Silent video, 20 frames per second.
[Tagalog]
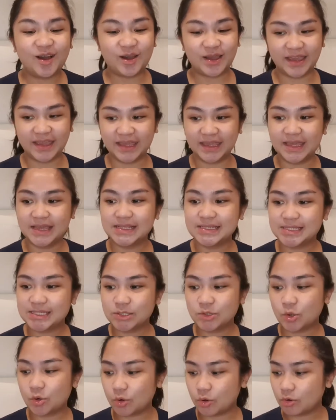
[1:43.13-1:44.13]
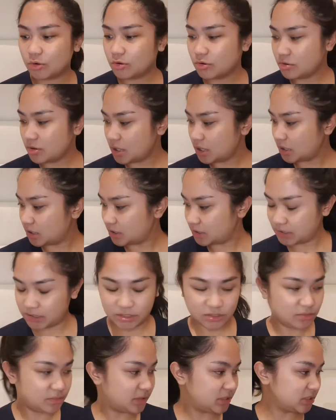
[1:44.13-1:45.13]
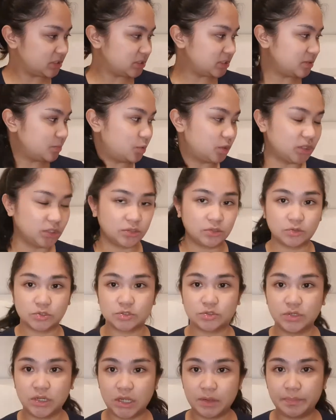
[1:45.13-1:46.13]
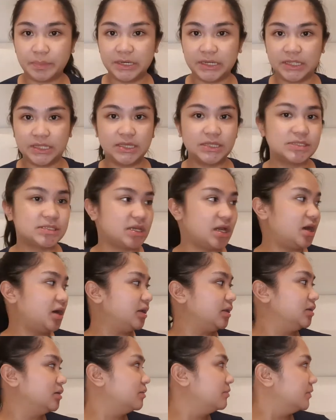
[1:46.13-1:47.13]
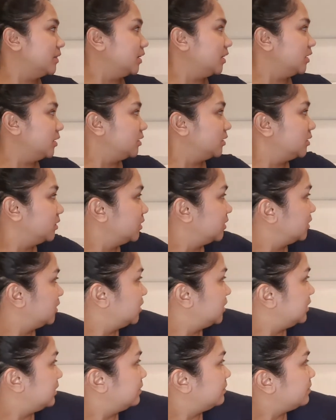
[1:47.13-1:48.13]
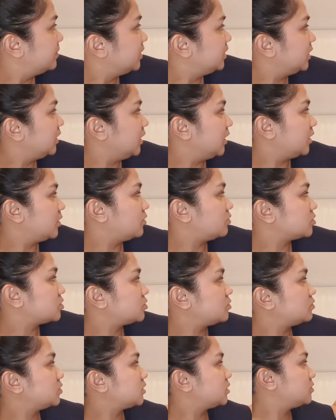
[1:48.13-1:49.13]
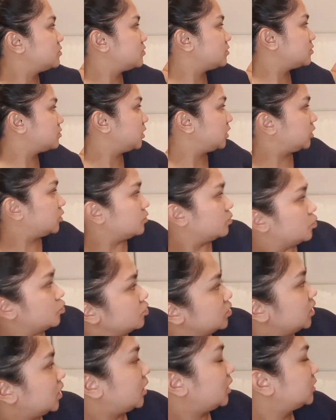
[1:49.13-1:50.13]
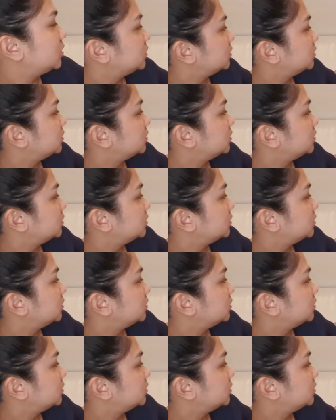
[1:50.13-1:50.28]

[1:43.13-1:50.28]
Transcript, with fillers: okay. So, ano bang sisimulan ko? So, nakapaligid sa akin yung mga binili ko. So, siguro ito muna.